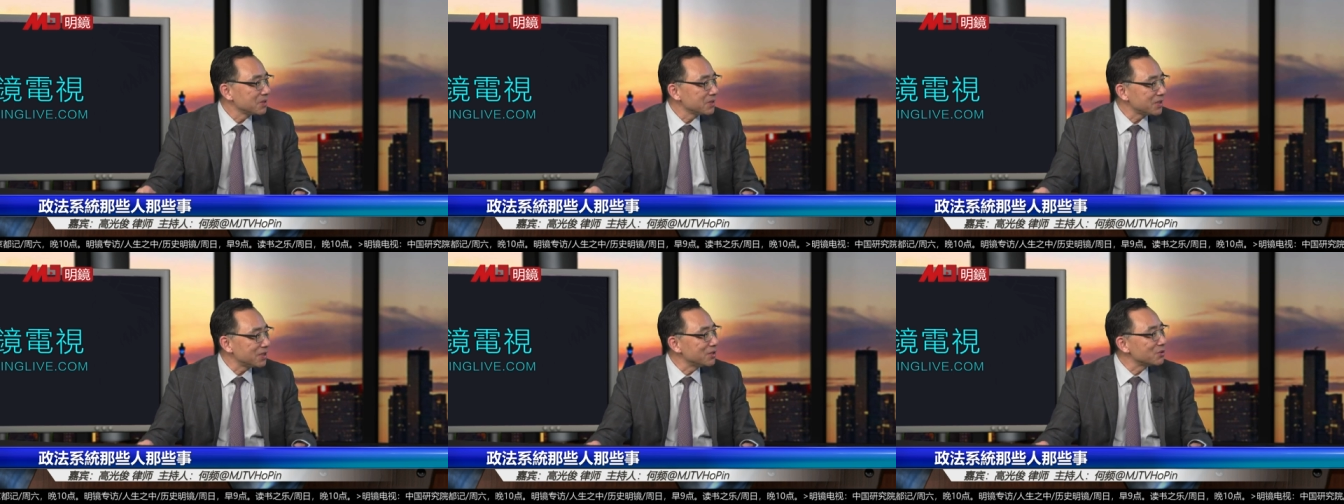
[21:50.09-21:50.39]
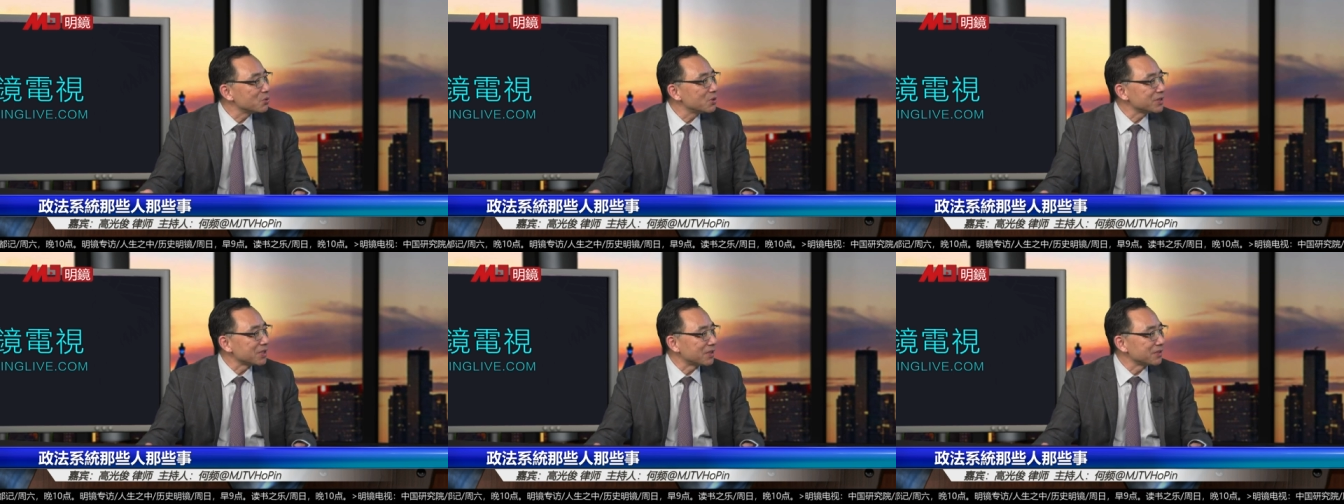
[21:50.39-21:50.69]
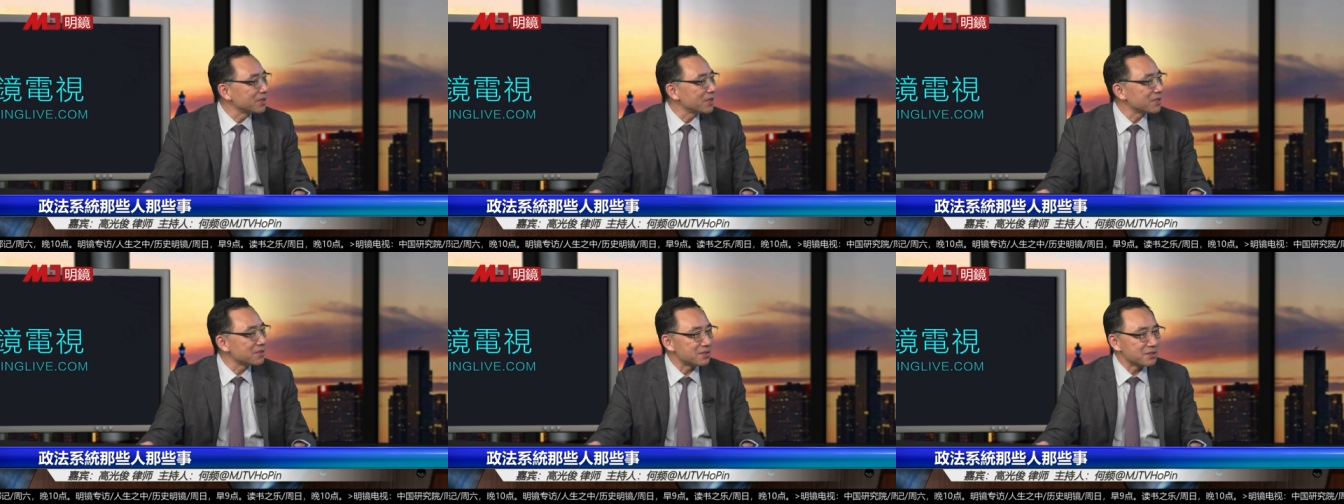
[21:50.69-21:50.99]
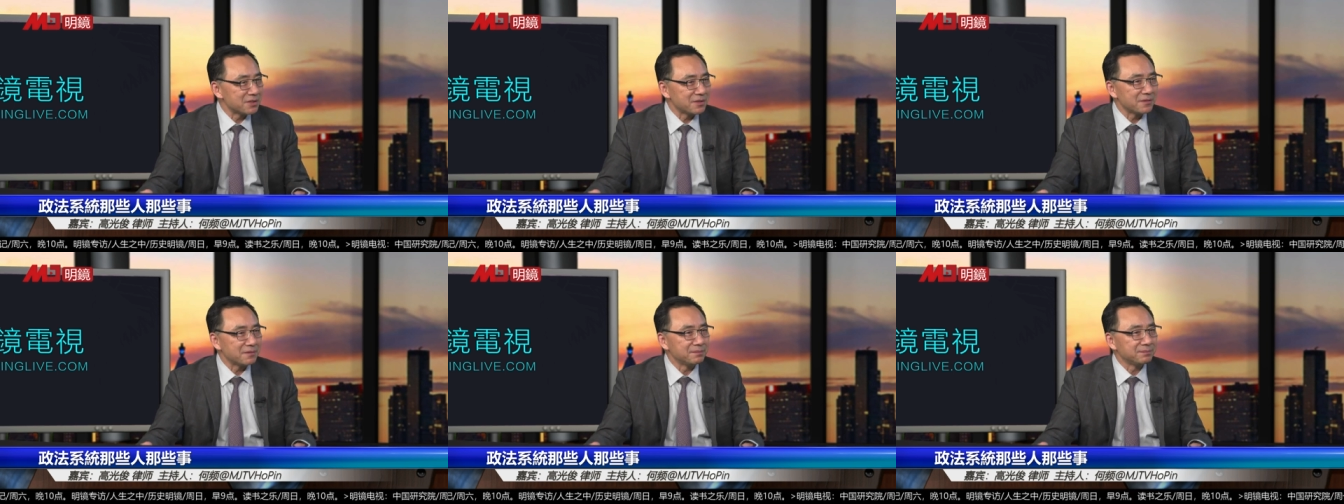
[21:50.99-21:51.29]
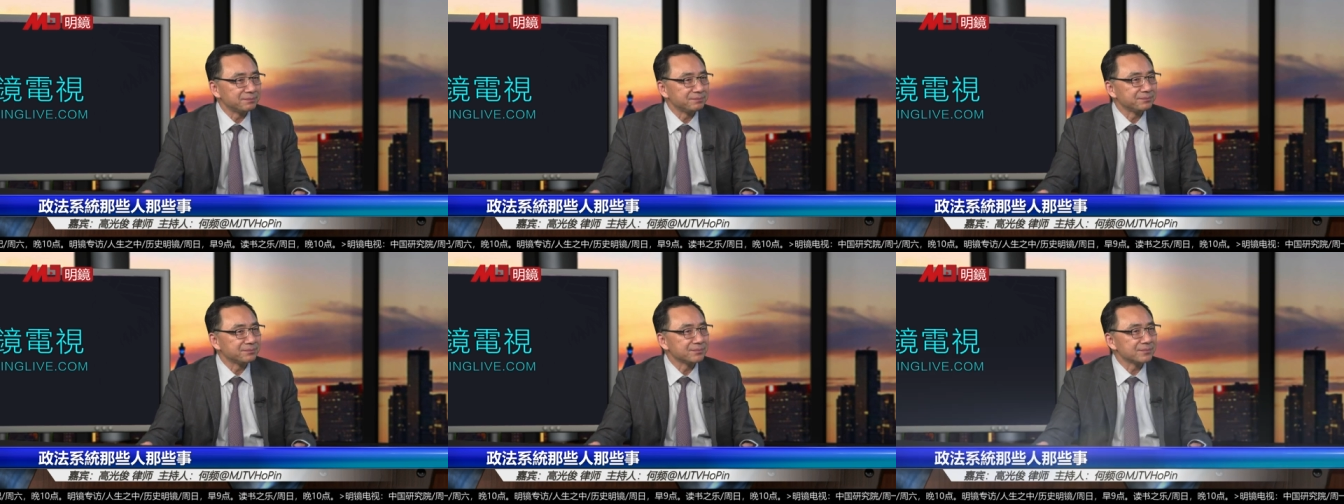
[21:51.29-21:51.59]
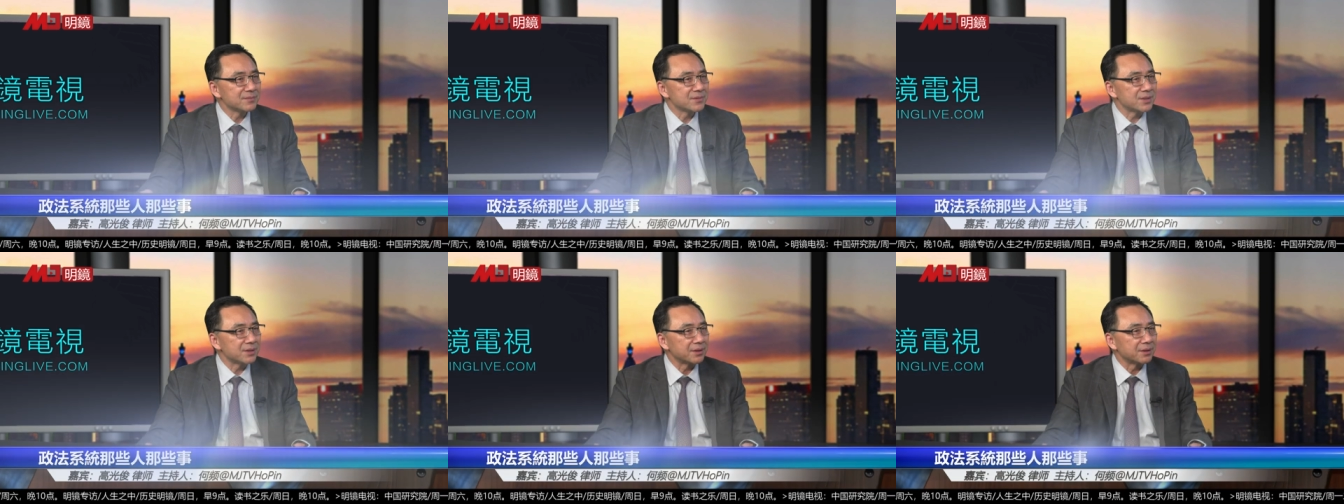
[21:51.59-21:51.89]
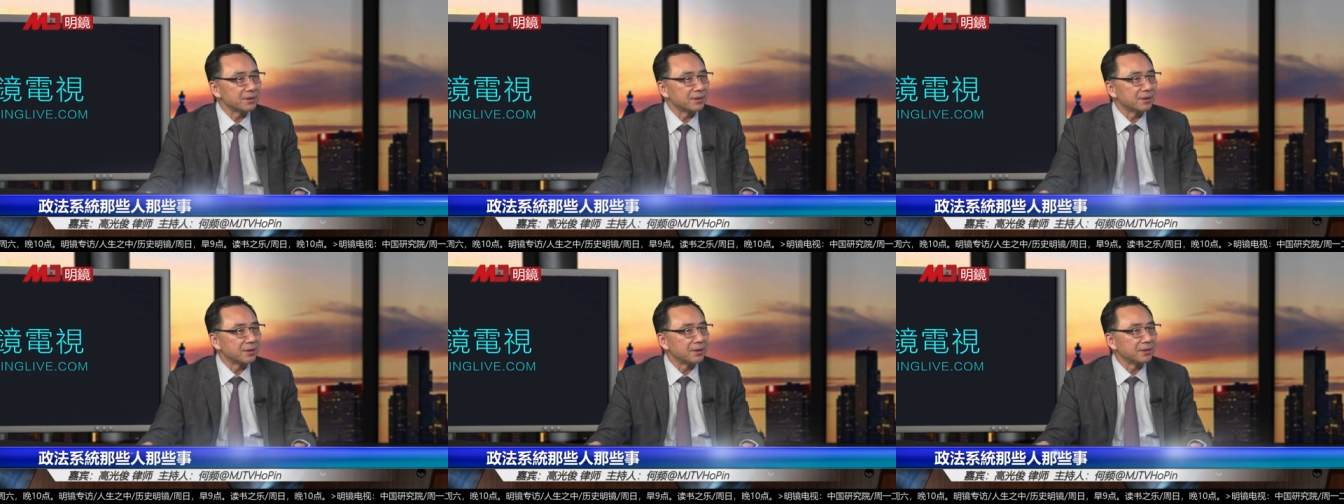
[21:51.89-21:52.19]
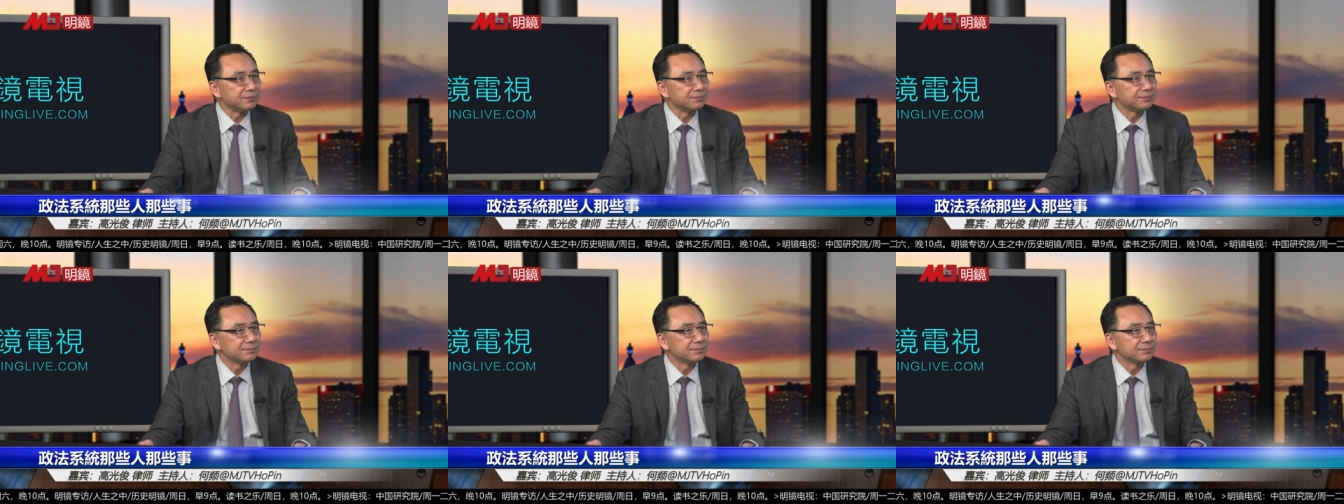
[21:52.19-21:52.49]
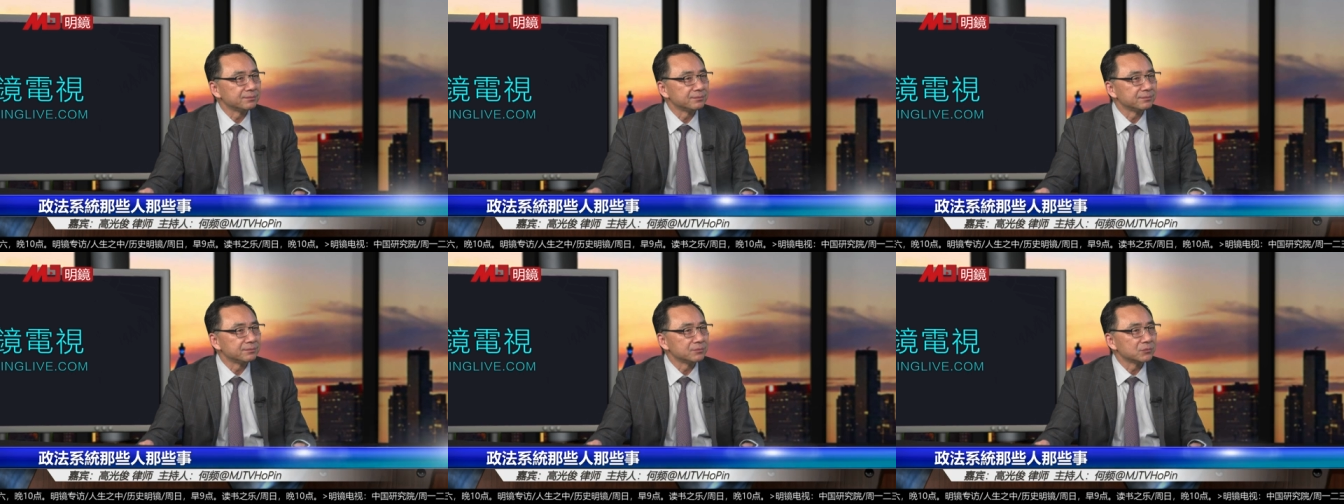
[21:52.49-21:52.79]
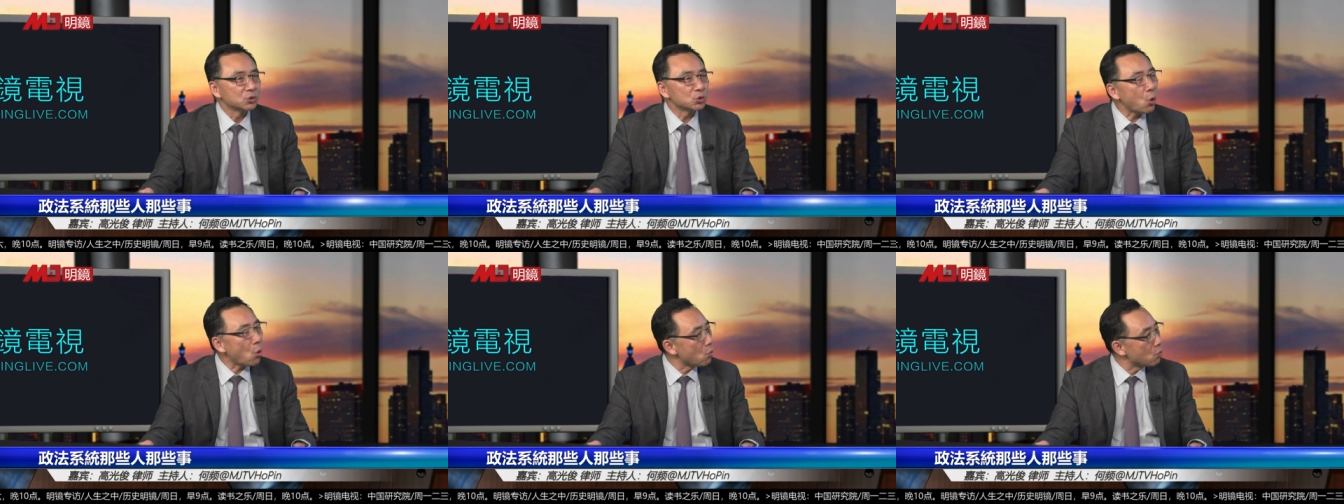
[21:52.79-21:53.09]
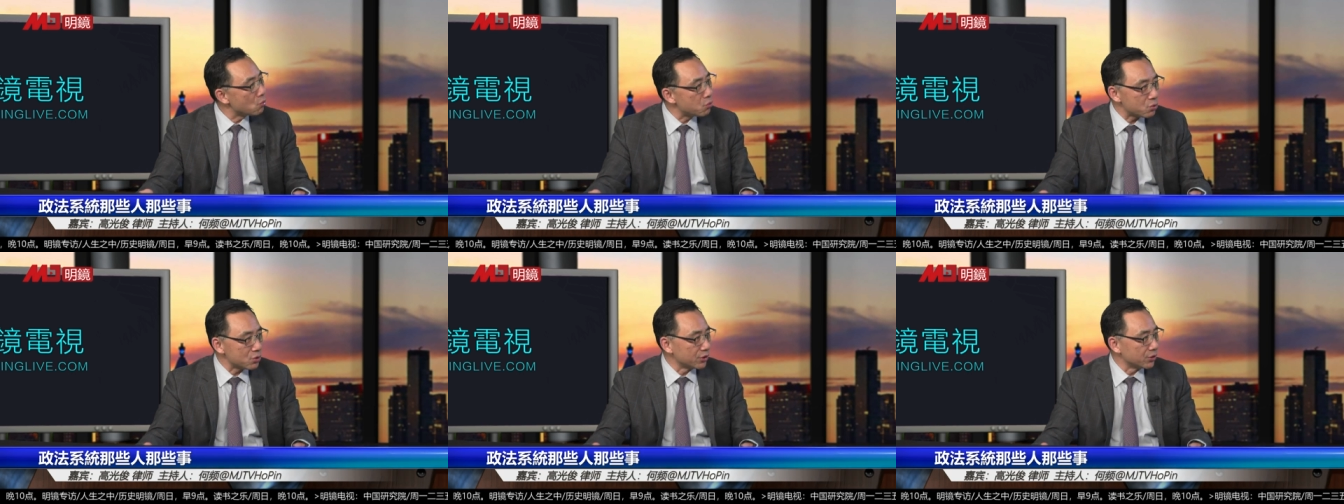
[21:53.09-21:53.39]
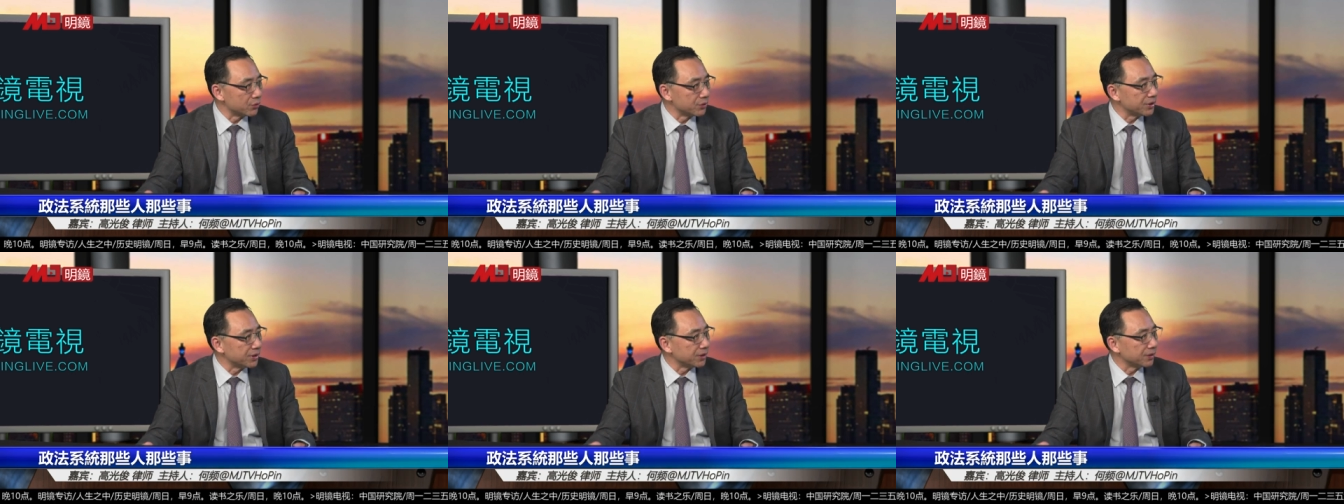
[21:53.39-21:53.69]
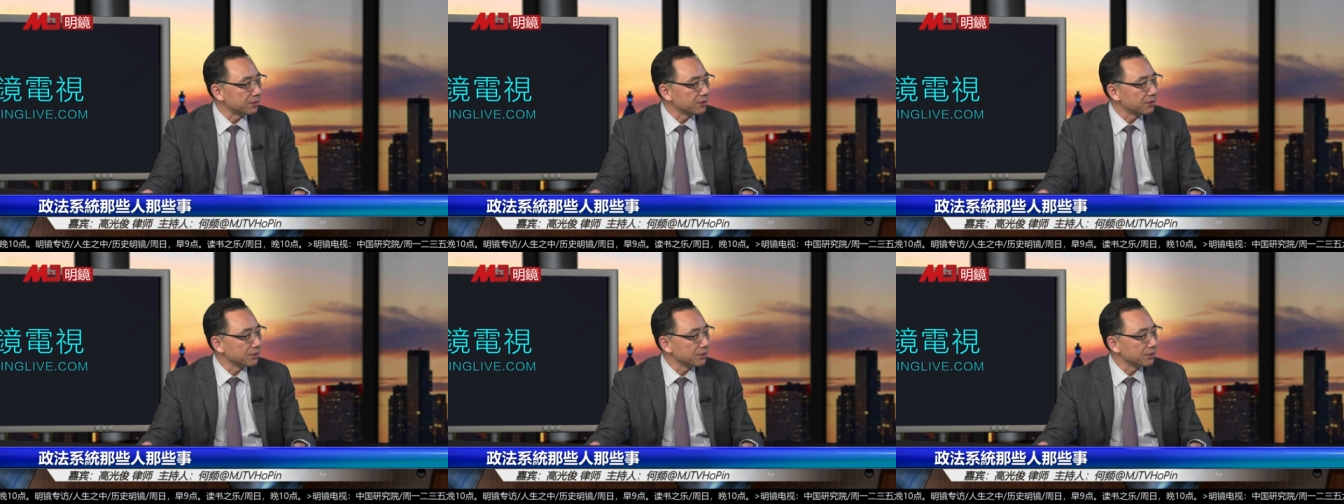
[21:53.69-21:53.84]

听说蒋介石这个痛哭流涕，